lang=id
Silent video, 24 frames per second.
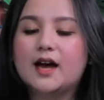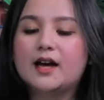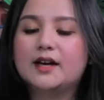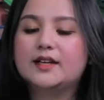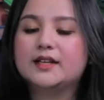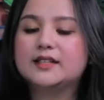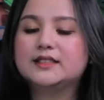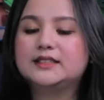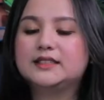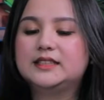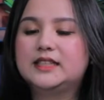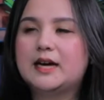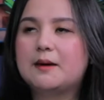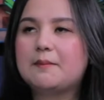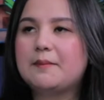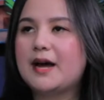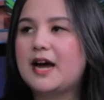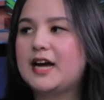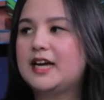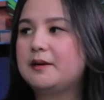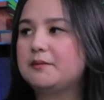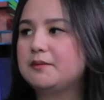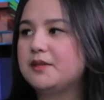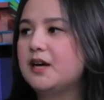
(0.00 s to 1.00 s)
ya gitu. sih sampai
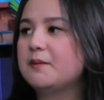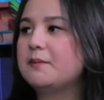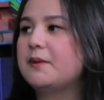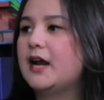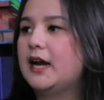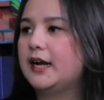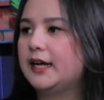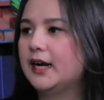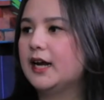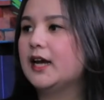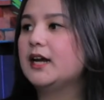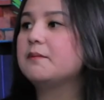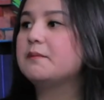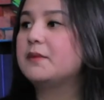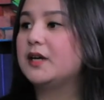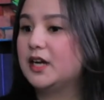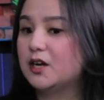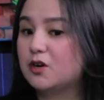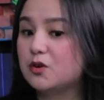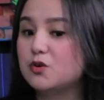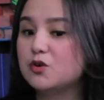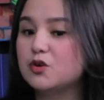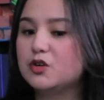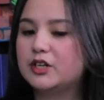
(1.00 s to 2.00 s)
hakimnya pada akhirnya kan
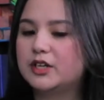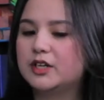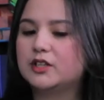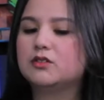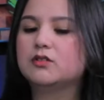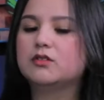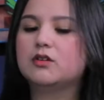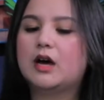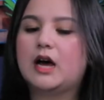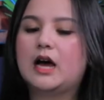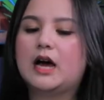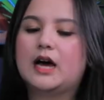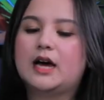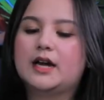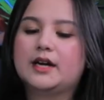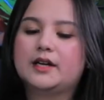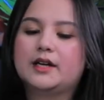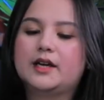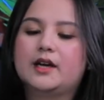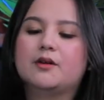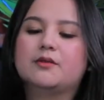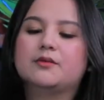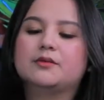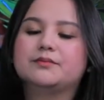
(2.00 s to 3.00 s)
menegur gitu iya, kan ya,
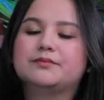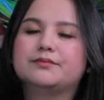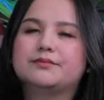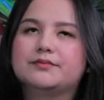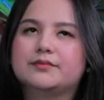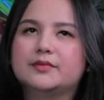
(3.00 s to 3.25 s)
ya, -uh.